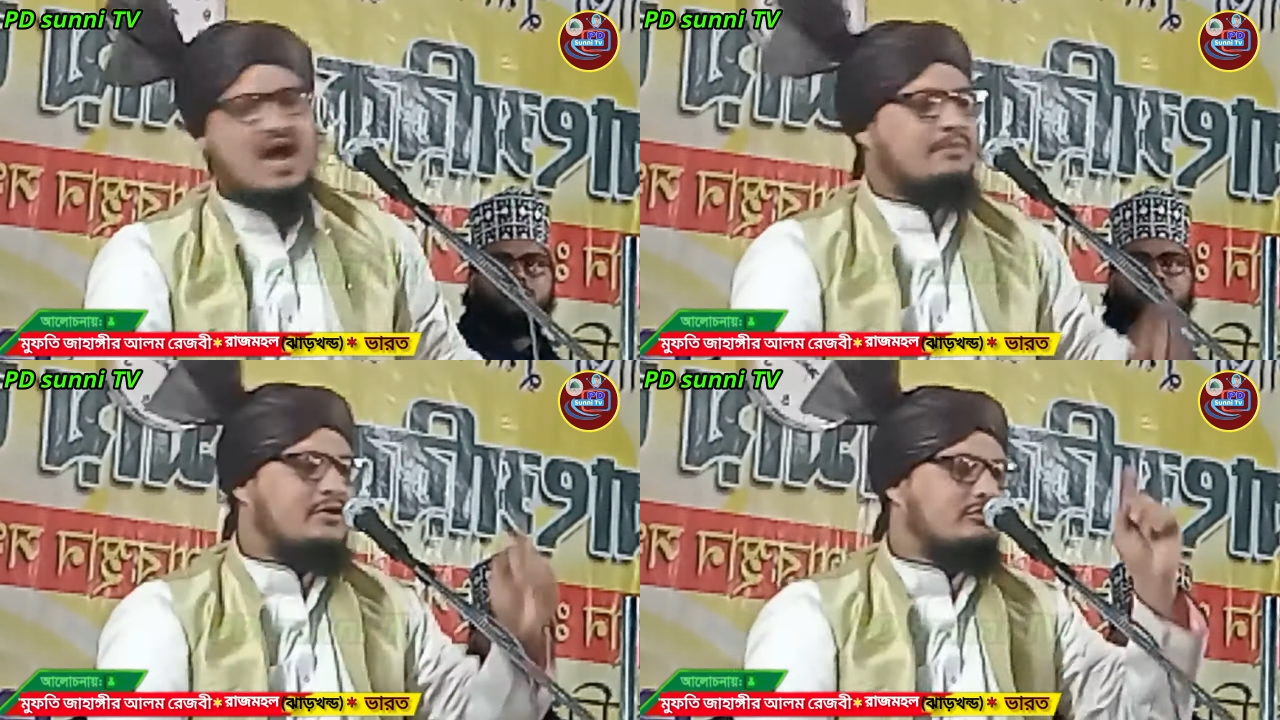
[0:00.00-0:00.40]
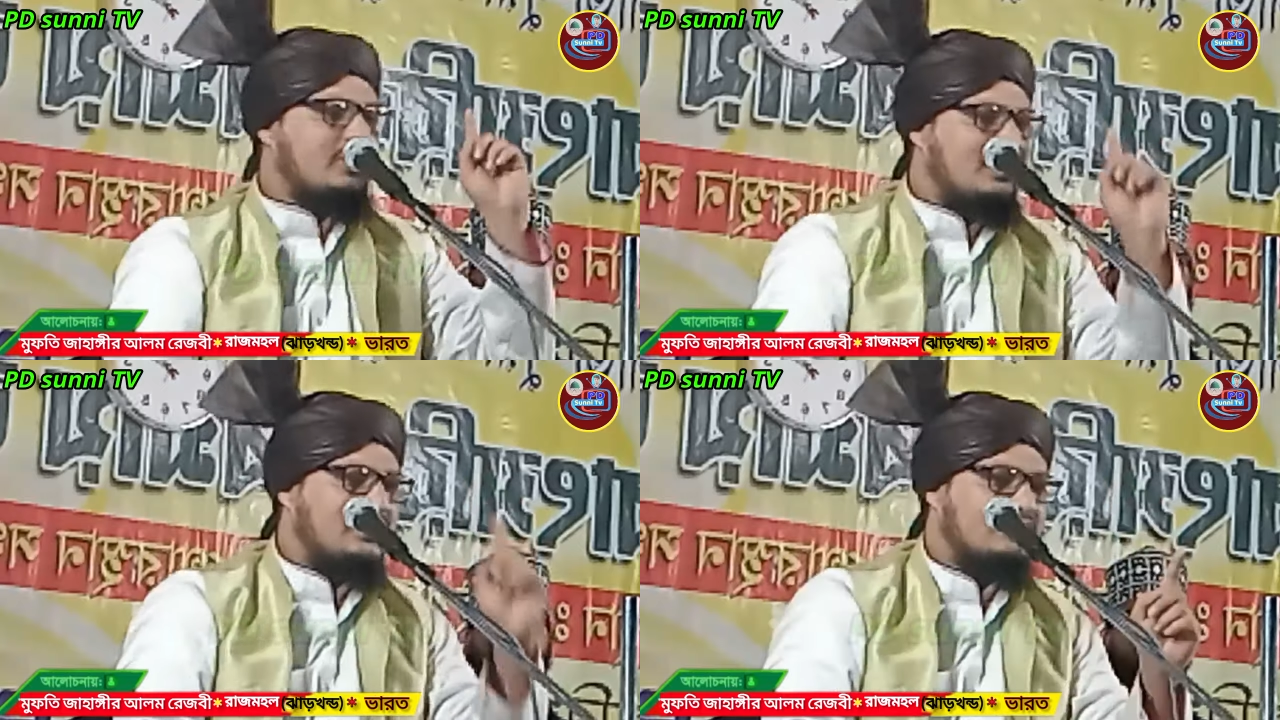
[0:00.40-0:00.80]
একমাত্র
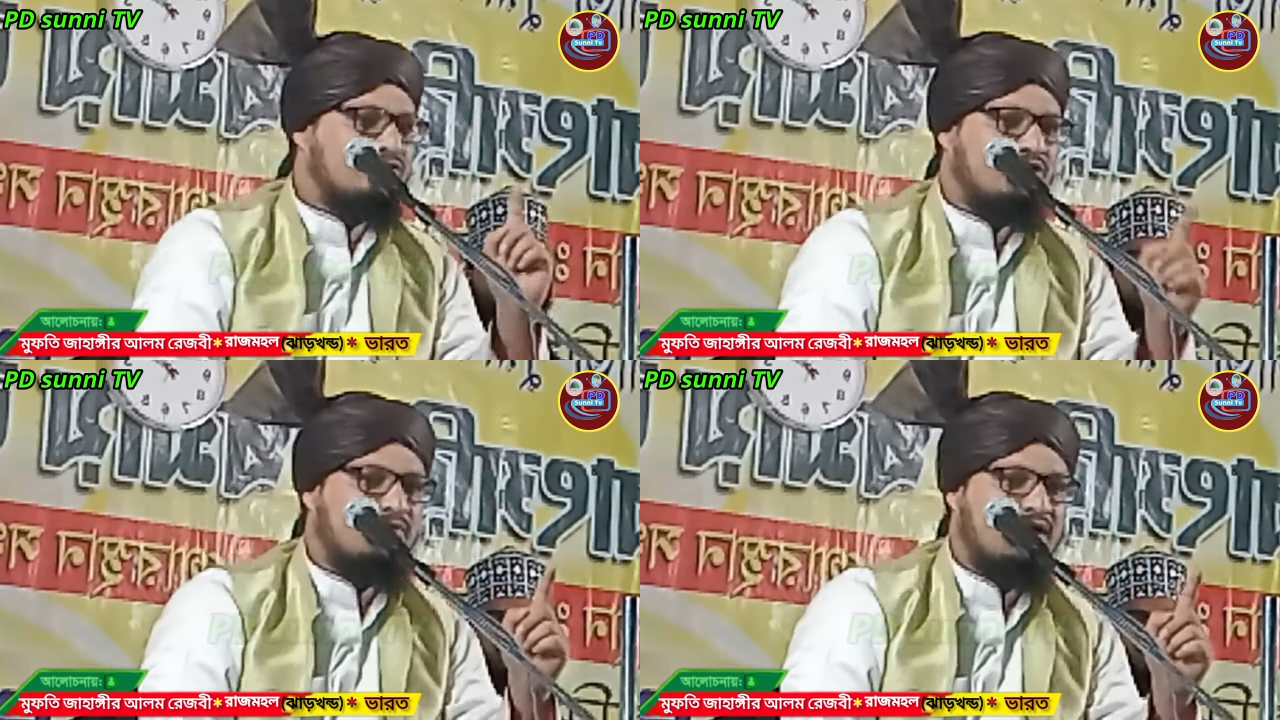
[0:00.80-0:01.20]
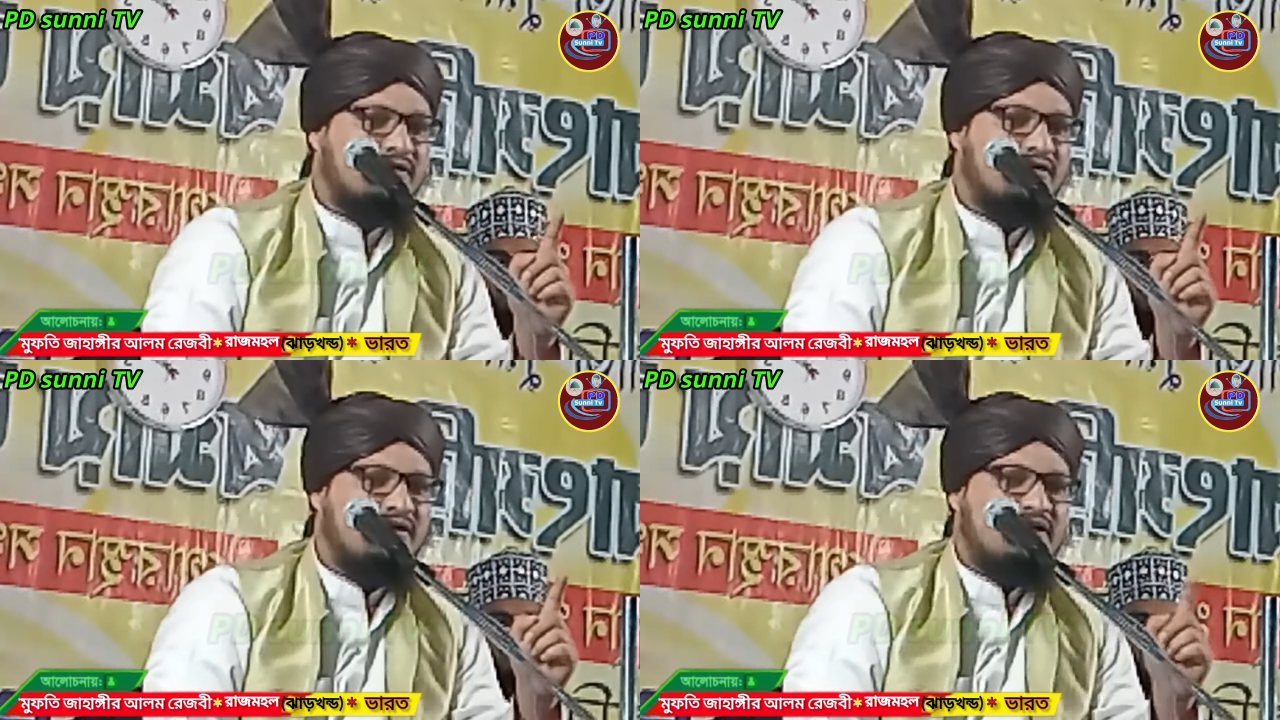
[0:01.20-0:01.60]
আল্লাহর দরবার
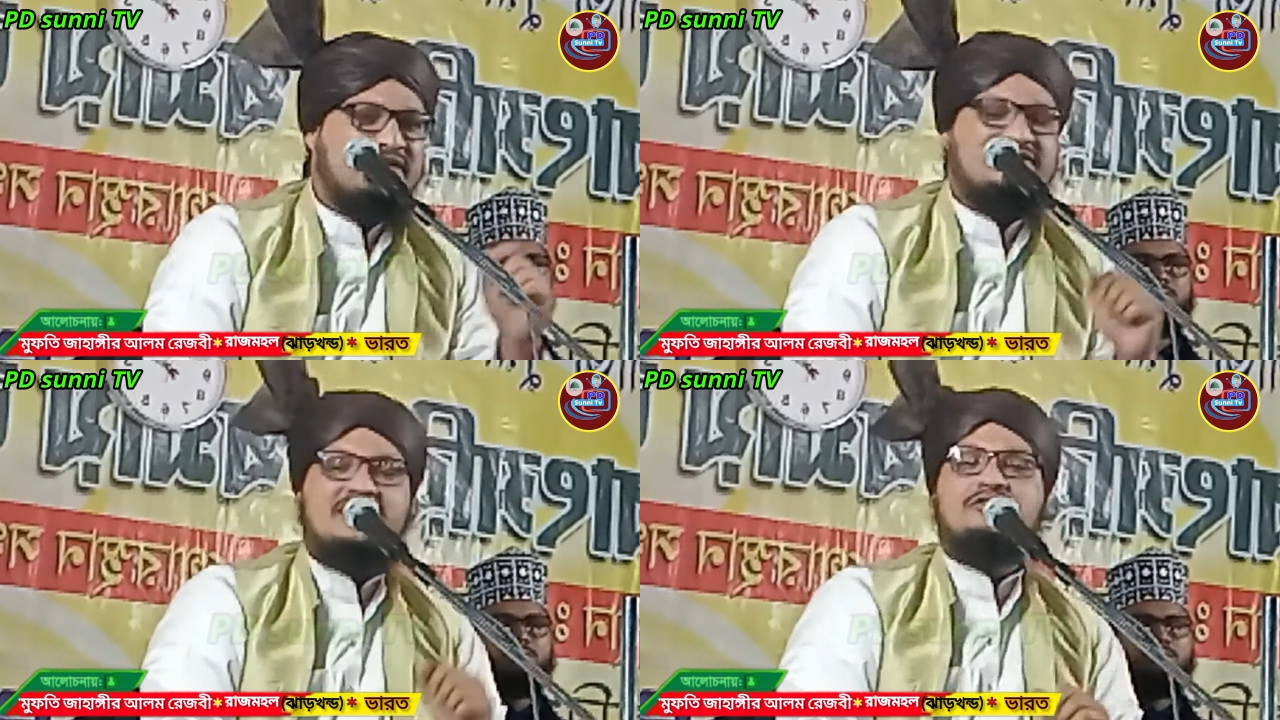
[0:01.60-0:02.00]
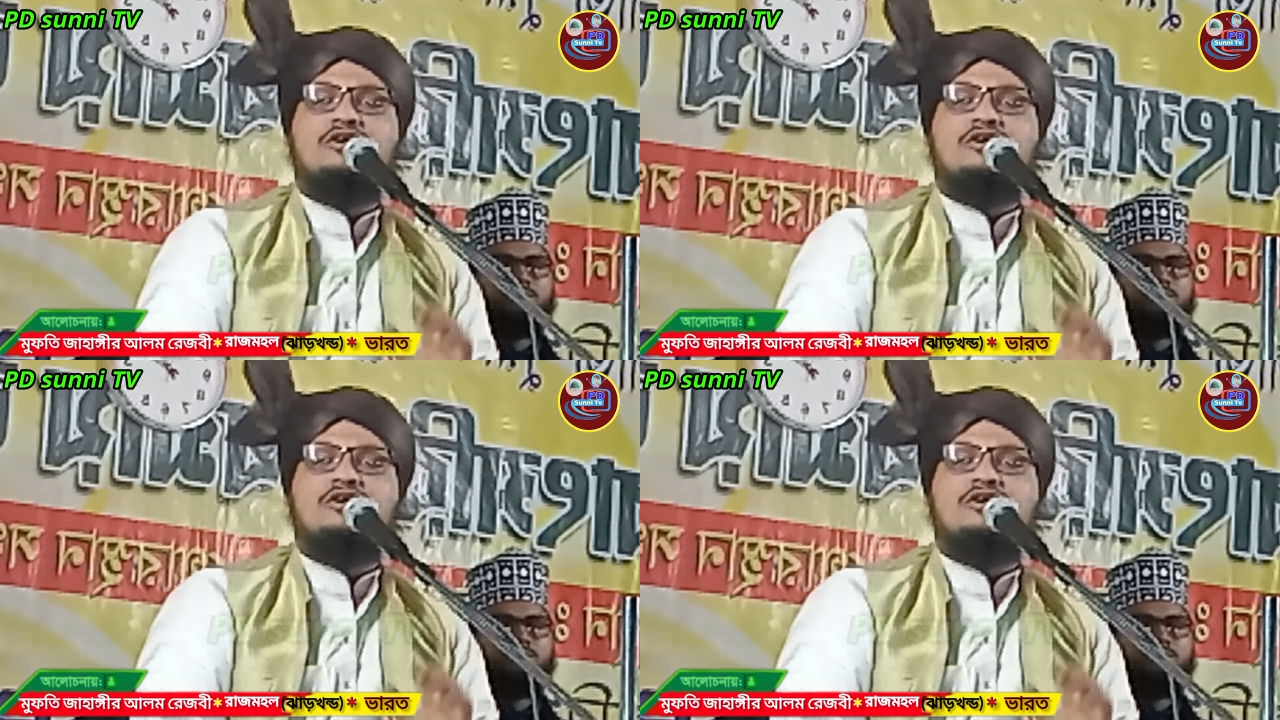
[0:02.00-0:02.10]
যেই